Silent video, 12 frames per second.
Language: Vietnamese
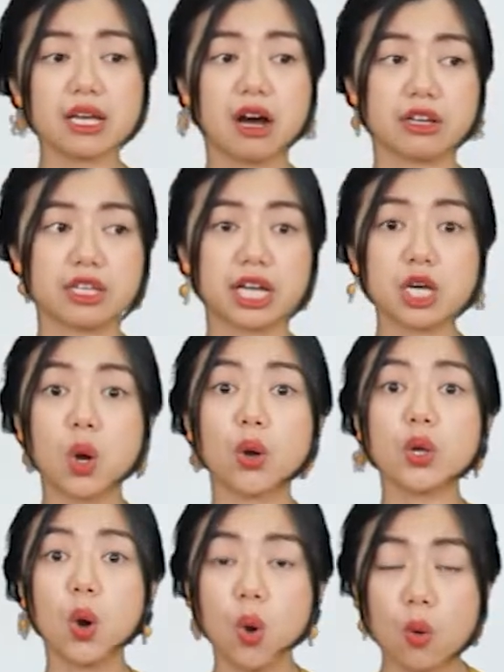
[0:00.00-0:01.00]
ngờ những cái khối
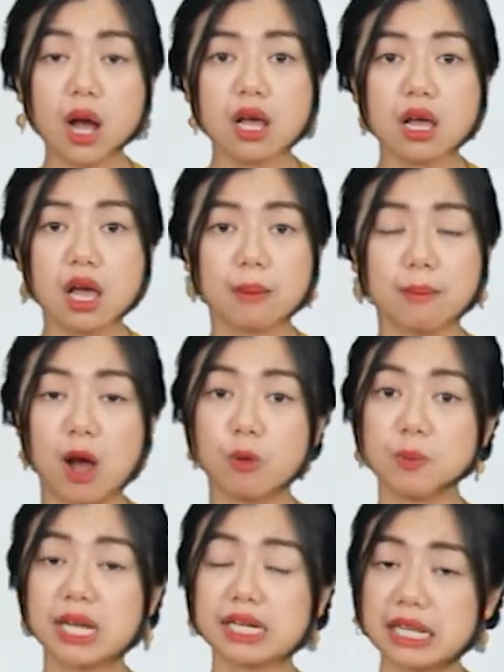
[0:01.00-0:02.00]
u á mà không
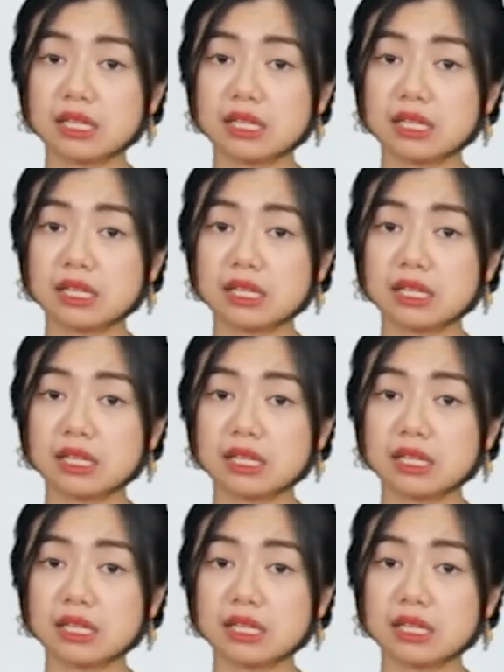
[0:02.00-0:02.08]
biết lành